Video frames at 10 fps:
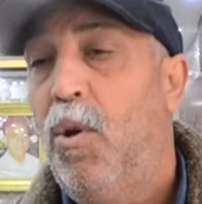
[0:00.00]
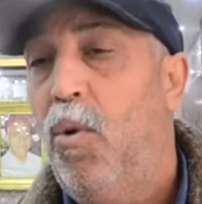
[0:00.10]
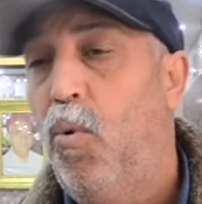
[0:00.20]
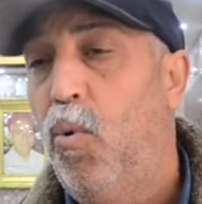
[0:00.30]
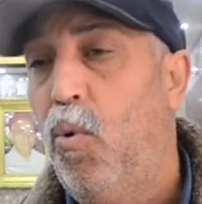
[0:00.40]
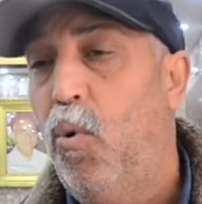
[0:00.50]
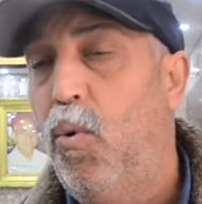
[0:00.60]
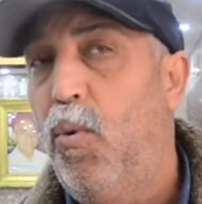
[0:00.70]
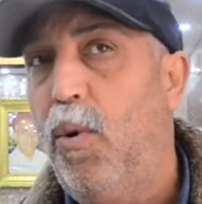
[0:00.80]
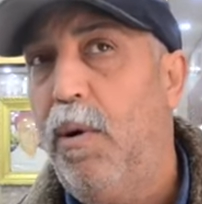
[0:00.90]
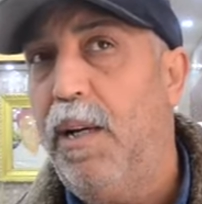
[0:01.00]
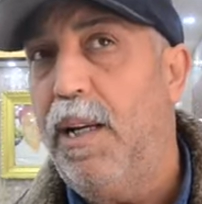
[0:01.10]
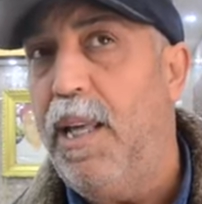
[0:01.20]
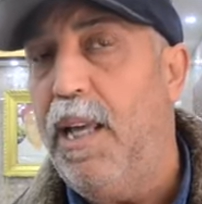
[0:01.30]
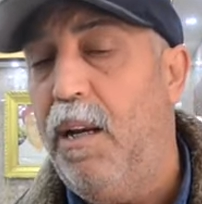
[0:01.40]

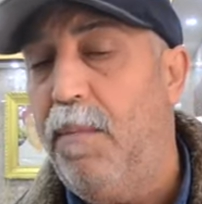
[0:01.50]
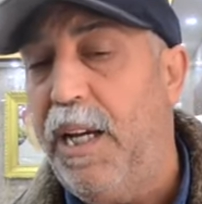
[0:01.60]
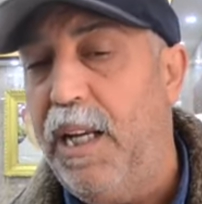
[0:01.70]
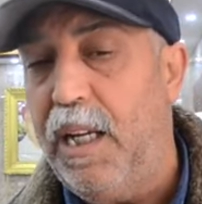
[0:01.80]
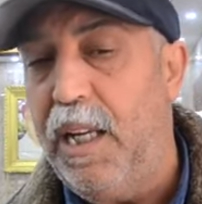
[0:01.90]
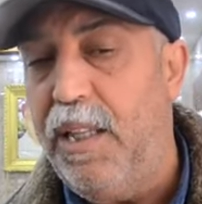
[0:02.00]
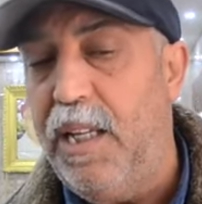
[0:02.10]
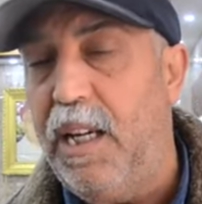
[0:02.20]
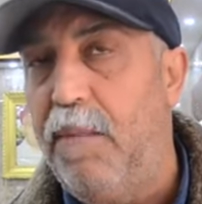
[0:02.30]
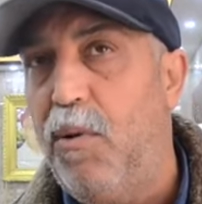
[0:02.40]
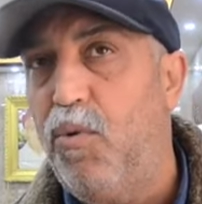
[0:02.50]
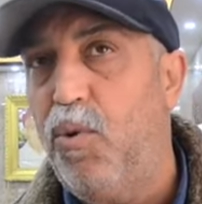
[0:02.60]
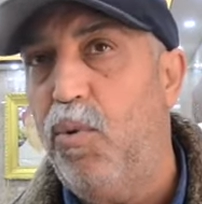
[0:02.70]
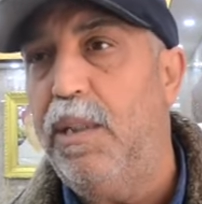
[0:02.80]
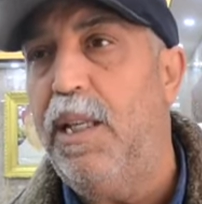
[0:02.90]
والبخارق هذه راهي
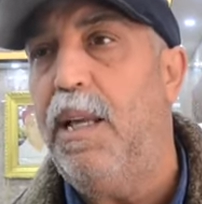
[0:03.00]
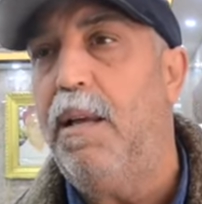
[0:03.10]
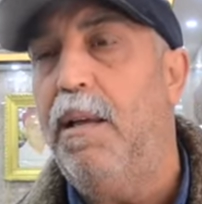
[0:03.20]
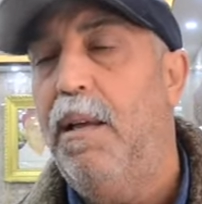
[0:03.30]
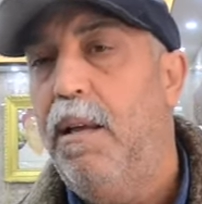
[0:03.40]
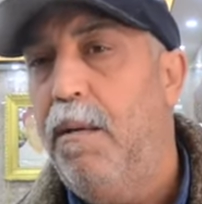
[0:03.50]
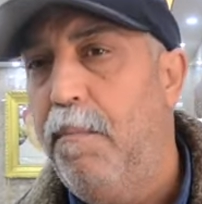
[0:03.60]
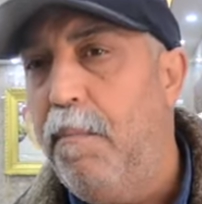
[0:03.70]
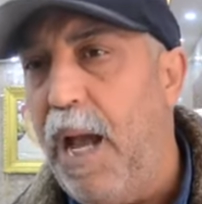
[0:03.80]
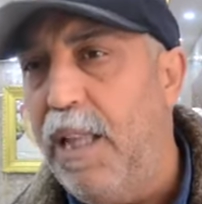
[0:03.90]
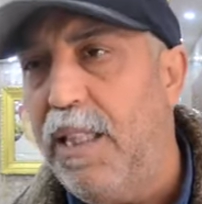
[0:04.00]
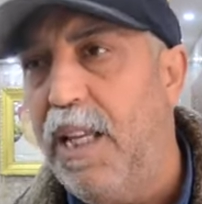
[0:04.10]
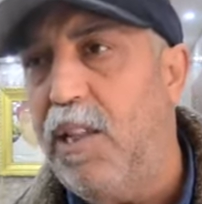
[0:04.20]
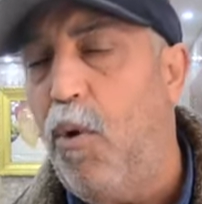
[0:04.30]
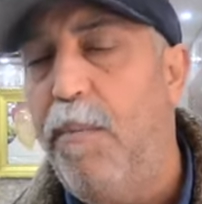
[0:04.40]
موجود ما آه،
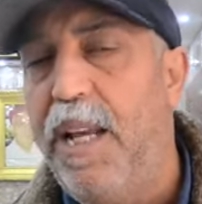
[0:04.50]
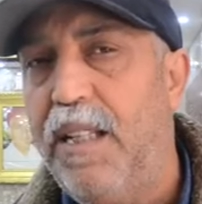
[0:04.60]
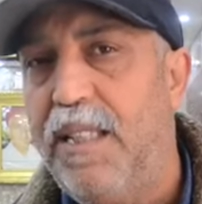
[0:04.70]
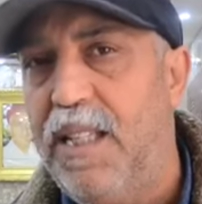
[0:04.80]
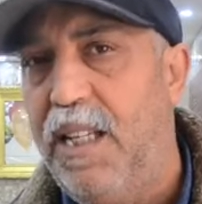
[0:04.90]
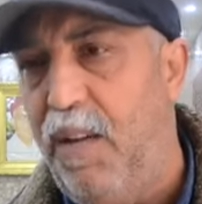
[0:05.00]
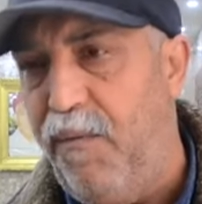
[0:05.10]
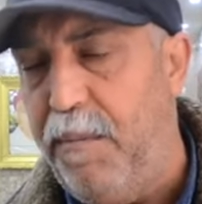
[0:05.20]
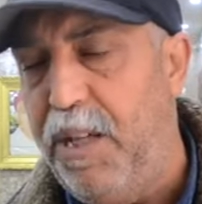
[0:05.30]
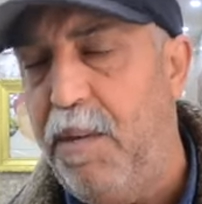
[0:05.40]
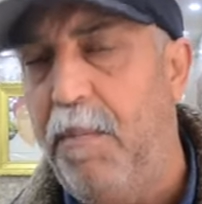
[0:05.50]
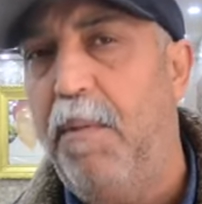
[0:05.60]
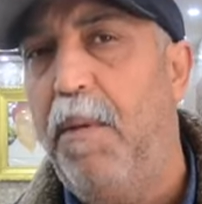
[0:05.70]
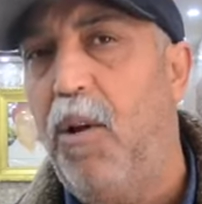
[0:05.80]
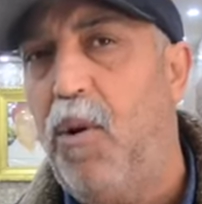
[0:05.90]
عندها تو 100 سنين في باجة
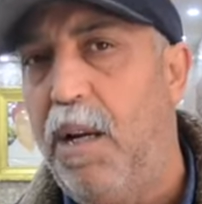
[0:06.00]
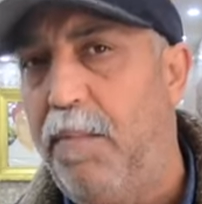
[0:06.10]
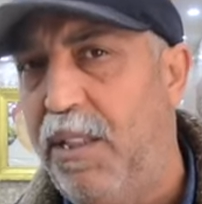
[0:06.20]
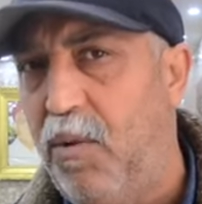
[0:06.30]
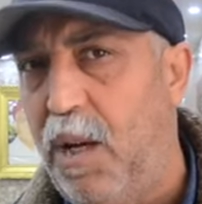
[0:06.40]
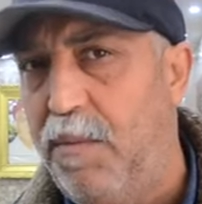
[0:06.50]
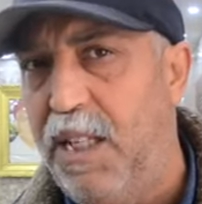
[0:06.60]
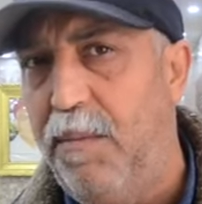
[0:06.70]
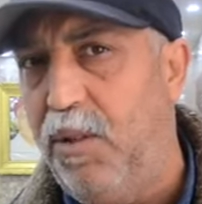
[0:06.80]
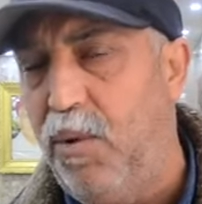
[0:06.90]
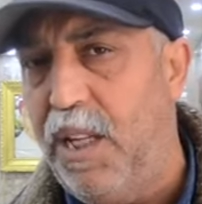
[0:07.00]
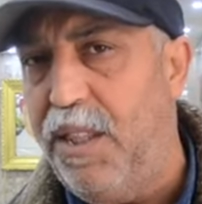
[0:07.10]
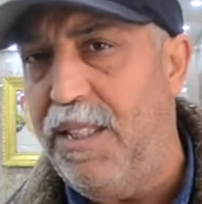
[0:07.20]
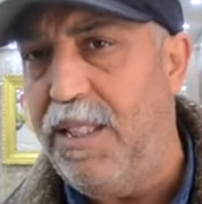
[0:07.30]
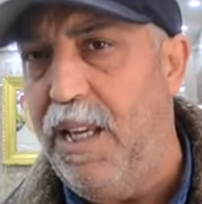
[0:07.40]
ما يقارب 250
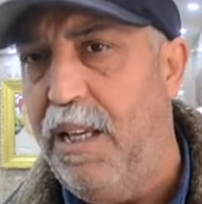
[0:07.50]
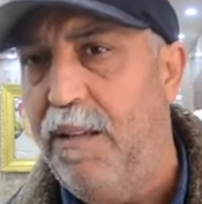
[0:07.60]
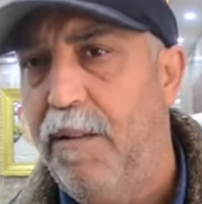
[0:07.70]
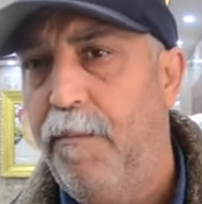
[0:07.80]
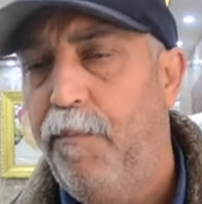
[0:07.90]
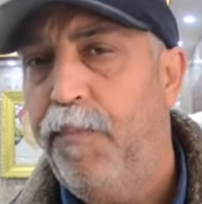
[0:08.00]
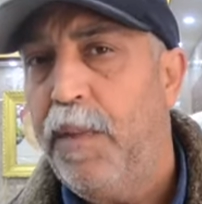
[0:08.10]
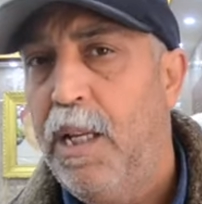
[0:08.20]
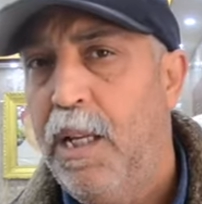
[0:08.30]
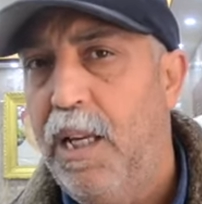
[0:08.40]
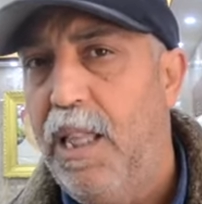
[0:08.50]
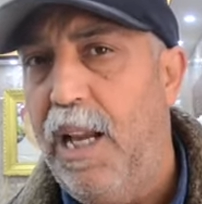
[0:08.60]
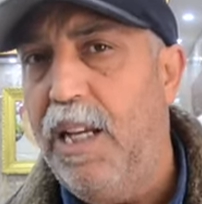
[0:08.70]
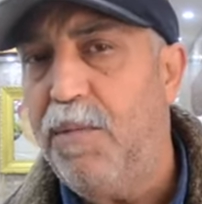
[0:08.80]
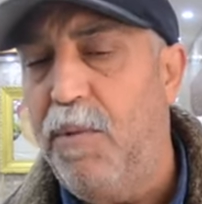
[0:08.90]
230 سنه اذا
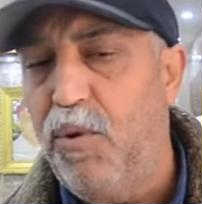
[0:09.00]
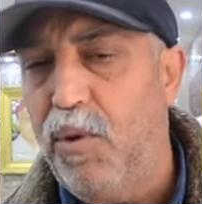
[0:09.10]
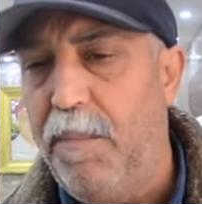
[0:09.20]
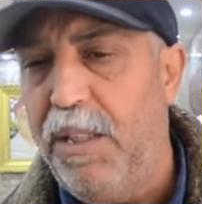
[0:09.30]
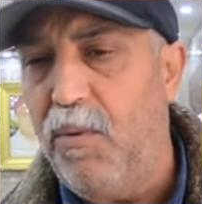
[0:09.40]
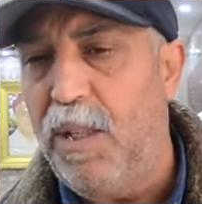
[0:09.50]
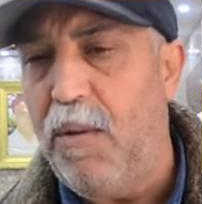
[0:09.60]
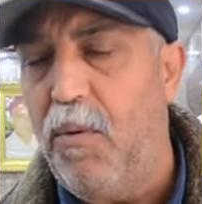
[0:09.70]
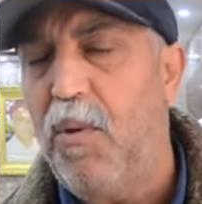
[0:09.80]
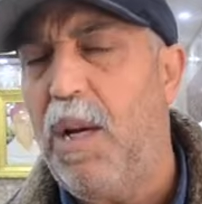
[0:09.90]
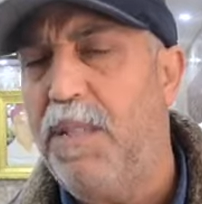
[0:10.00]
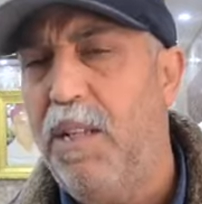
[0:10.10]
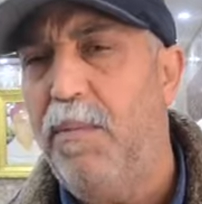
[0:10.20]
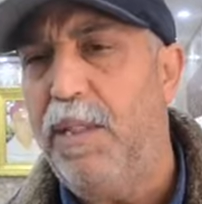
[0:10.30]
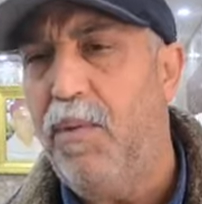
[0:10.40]
علاش موجوده
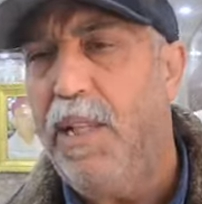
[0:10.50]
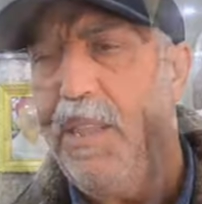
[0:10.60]
250 230